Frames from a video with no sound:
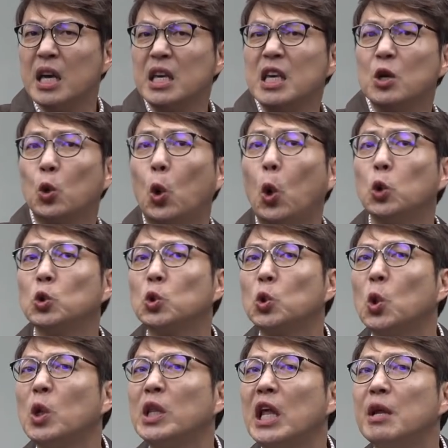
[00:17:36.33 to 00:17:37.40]
이
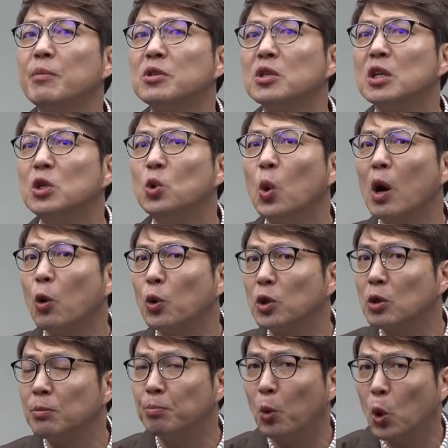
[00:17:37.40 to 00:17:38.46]
고속도로를 다니면서 이용하고
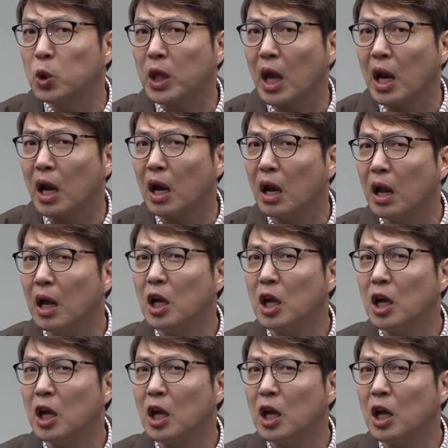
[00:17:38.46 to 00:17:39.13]
있던 모텔,